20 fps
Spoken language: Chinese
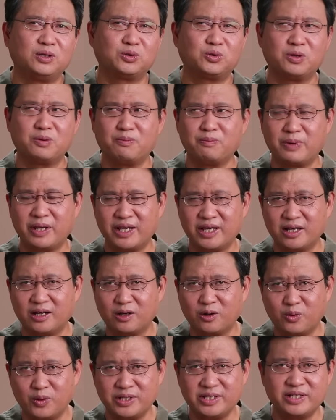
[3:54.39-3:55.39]
对每一个
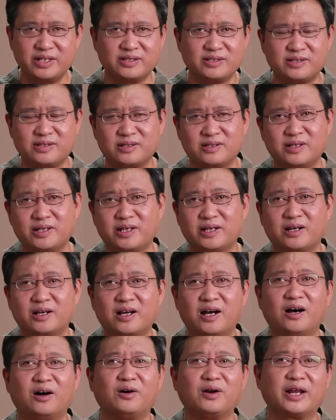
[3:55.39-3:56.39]
关键词的一个
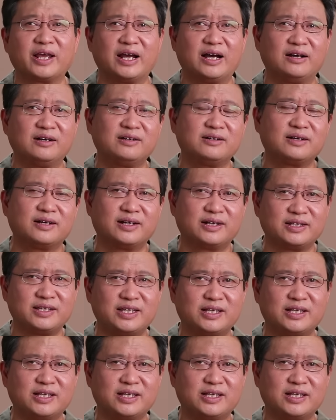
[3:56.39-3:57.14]
考量啊，